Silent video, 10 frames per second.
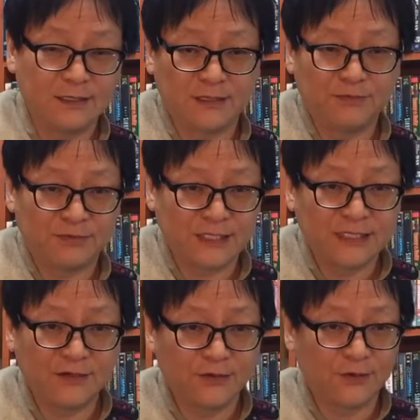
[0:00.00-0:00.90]
리프를
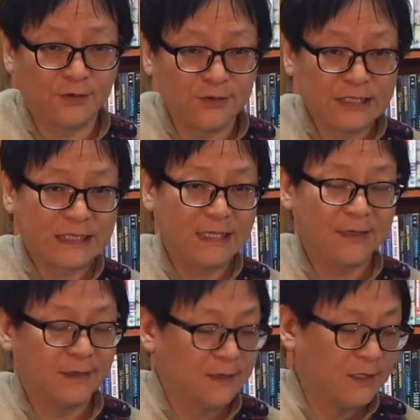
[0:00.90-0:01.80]
익혀요. 근데
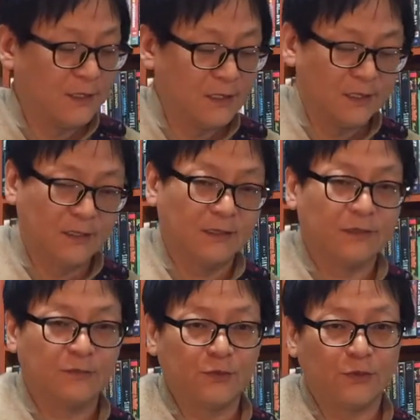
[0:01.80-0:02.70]

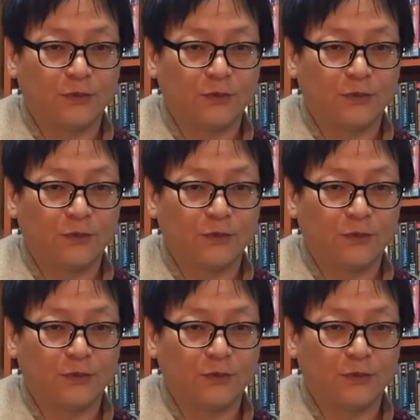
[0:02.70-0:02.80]
뭐